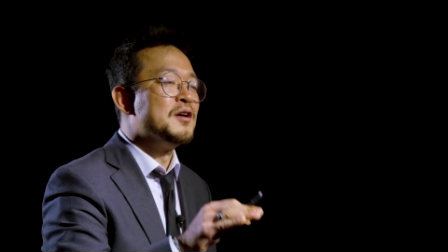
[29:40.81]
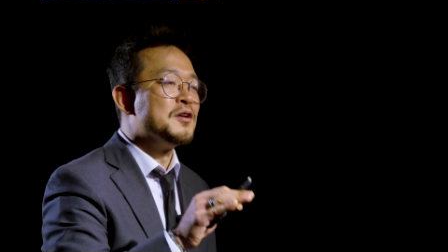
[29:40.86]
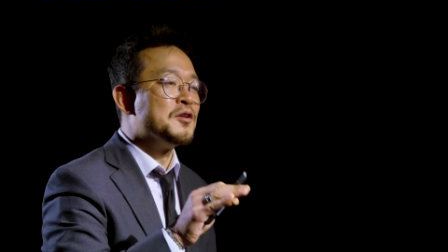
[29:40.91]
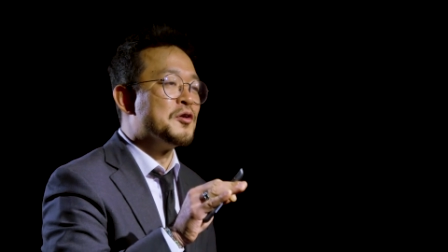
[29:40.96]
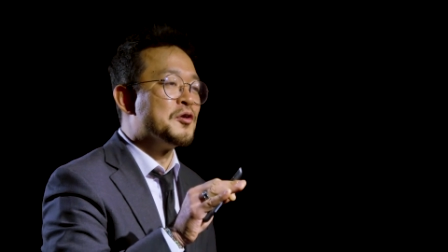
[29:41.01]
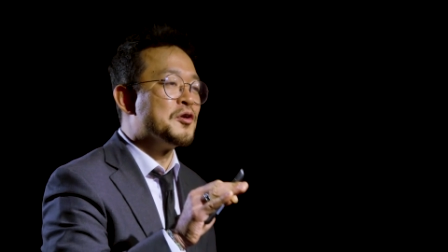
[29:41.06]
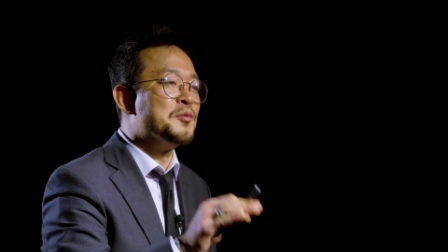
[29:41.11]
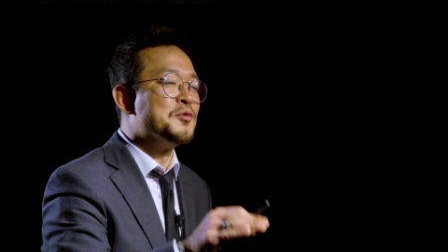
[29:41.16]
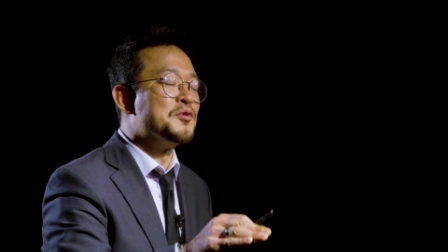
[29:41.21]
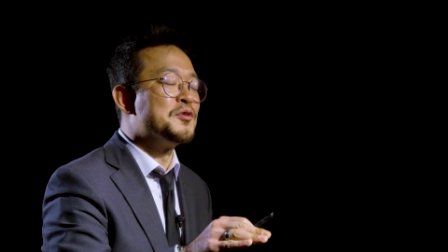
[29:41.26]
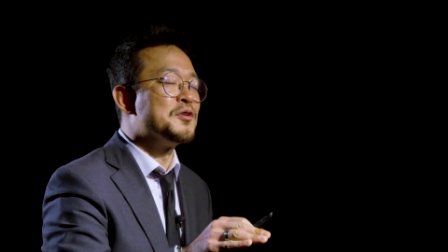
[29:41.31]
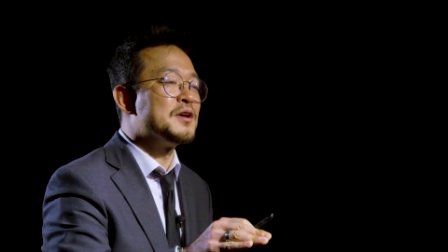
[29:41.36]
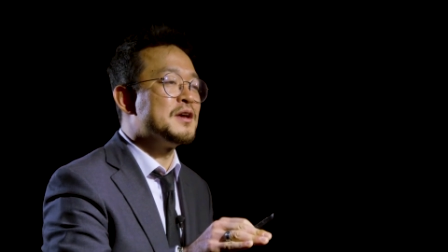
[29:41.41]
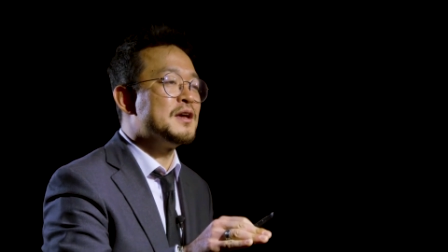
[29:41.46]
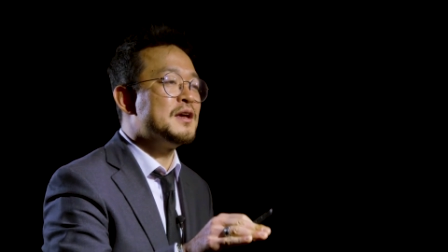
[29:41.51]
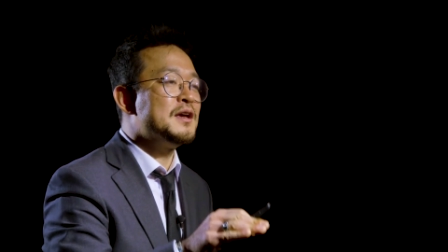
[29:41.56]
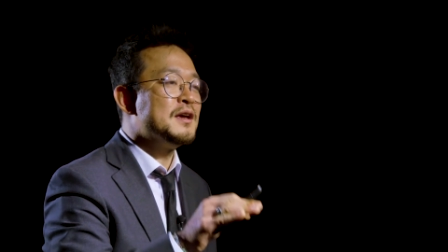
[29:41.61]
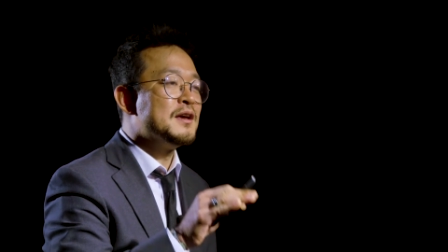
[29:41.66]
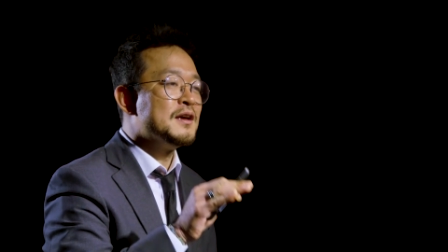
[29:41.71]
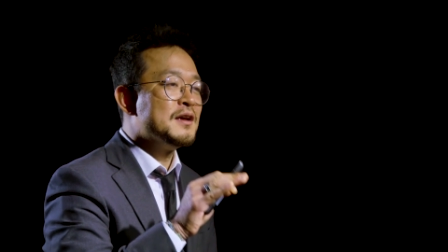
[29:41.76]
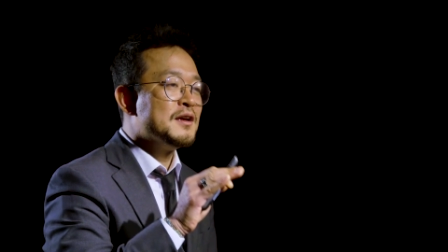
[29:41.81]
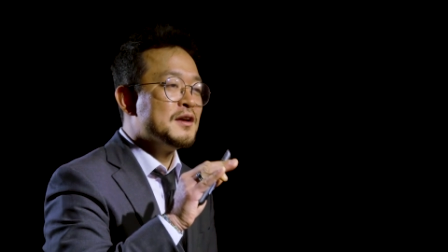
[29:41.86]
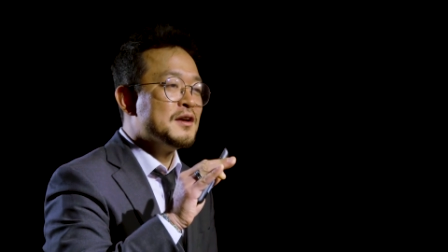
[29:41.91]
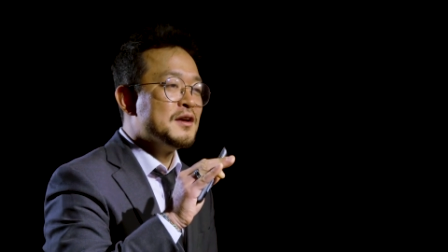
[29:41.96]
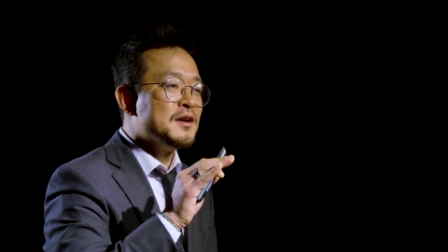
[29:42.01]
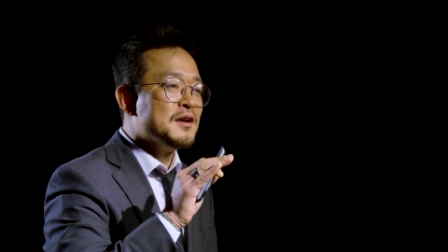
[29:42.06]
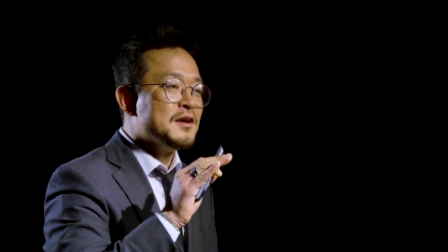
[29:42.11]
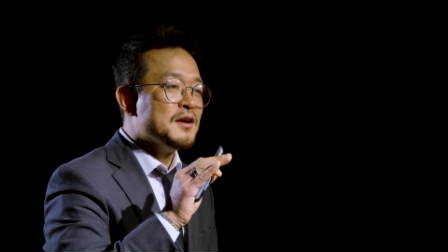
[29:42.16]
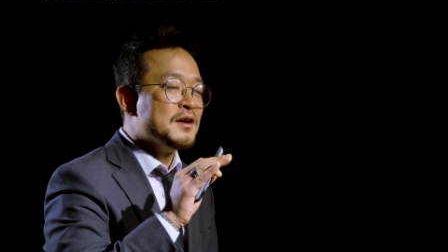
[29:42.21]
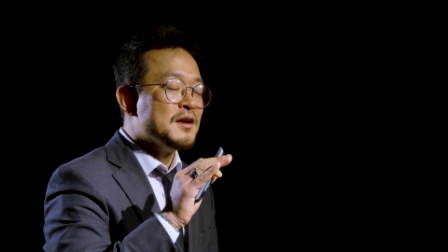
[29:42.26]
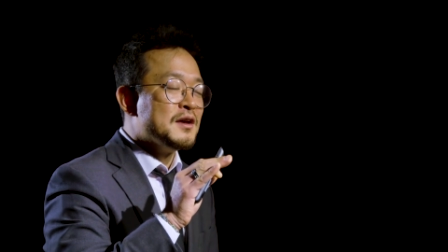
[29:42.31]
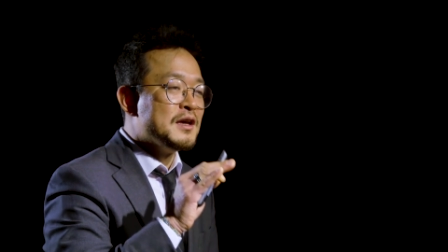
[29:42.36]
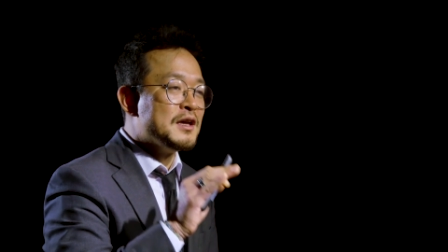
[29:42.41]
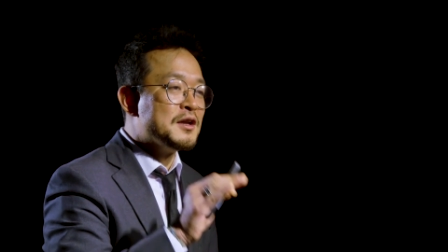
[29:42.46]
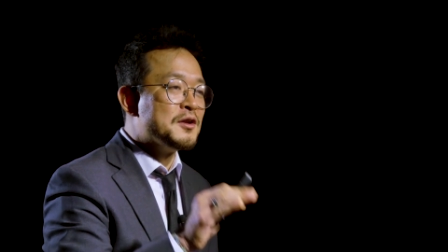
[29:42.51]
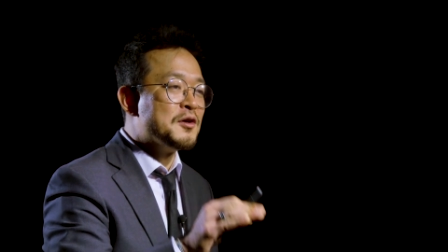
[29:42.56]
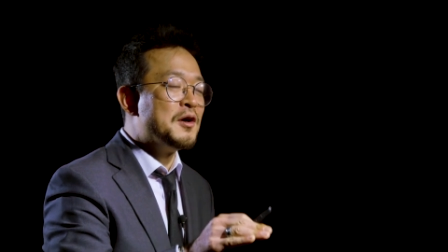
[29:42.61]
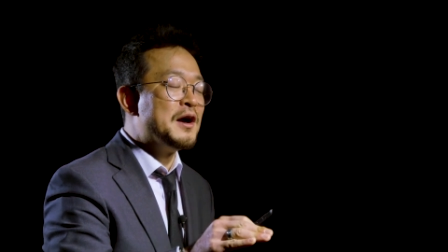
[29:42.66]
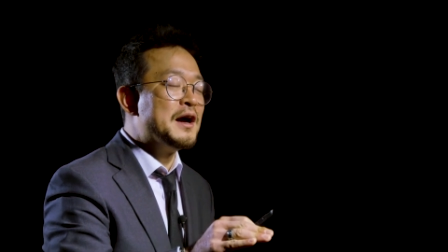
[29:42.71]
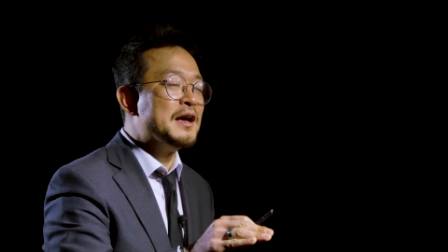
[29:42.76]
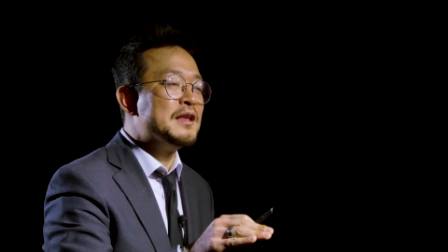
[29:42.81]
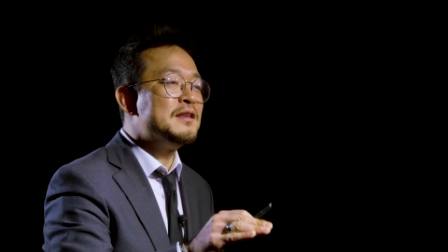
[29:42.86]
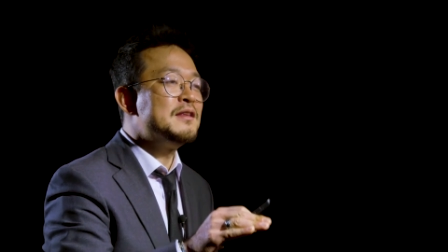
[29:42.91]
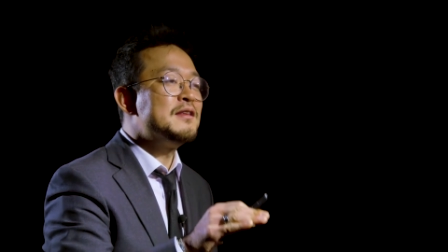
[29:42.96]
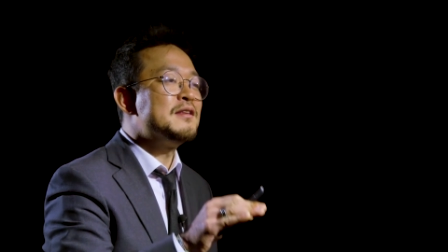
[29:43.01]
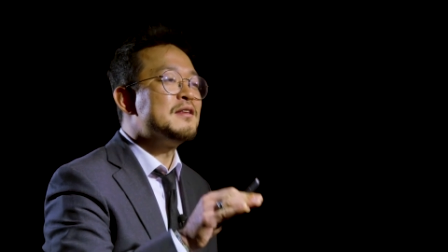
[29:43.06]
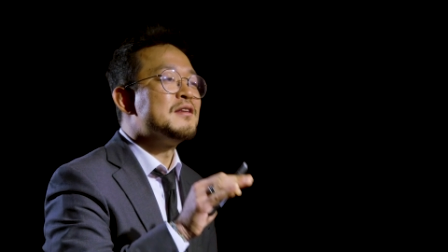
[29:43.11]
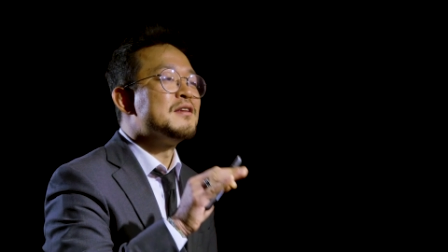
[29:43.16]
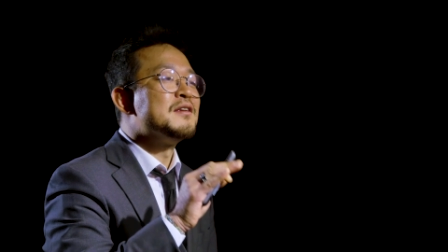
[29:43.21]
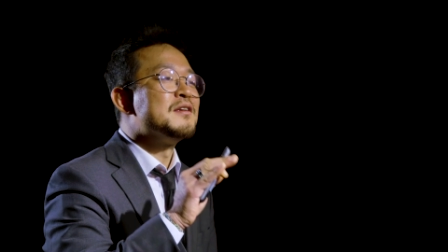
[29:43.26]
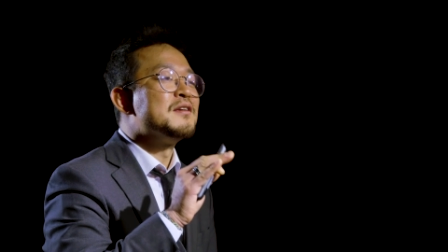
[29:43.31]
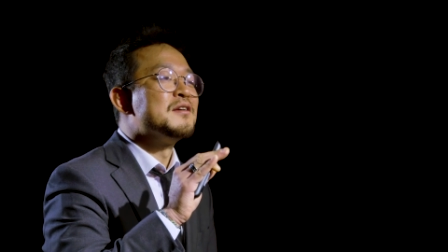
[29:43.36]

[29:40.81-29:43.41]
여러분들이 이러한